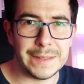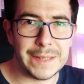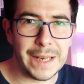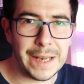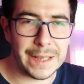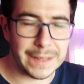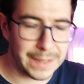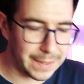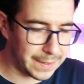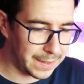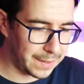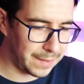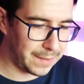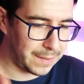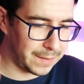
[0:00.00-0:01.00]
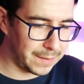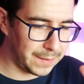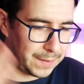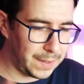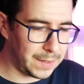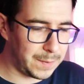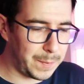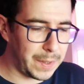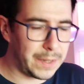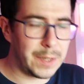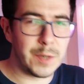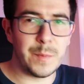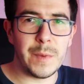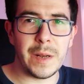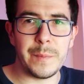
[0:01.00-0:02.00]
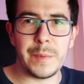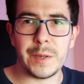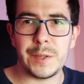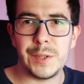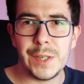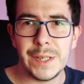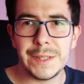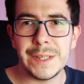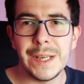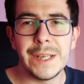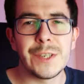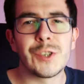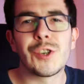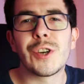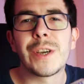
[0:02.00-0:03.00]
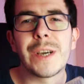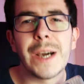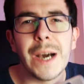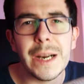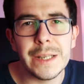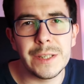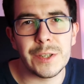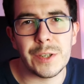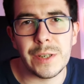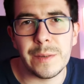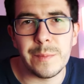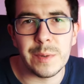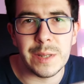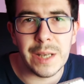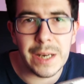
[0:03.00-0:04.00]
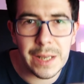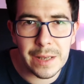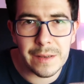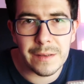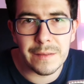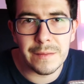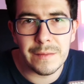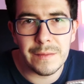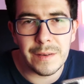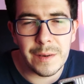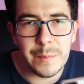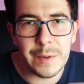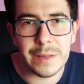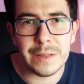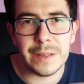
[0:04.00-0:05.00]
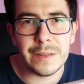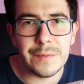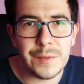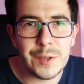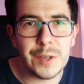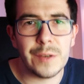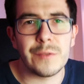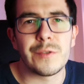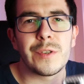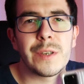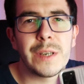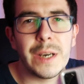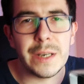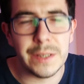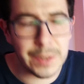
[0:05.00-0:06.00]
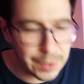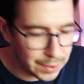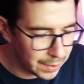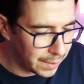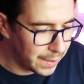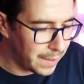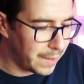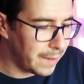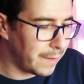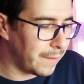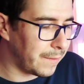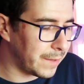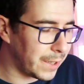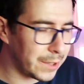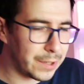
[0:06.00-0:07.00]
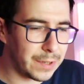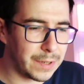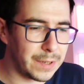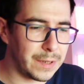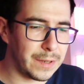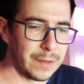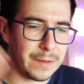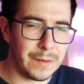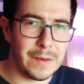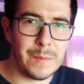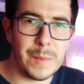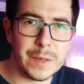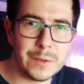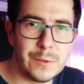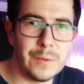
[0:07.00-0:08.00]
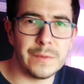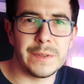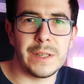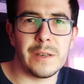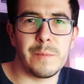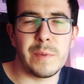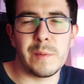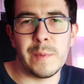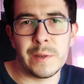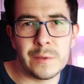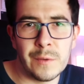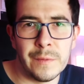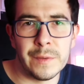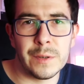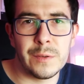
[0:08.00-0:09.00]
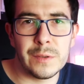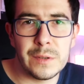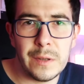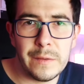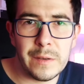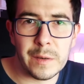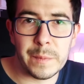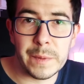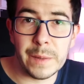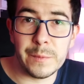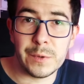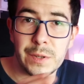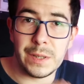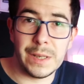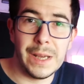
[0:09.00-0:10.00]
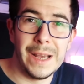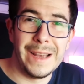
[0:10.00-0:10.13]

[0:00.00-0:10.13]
Зарядка. Здесь 5000 мАч, шикарнейшая батарея ребят, отвечаю, шикарнейшее в наших э, московских, подмосковных условиях, потому что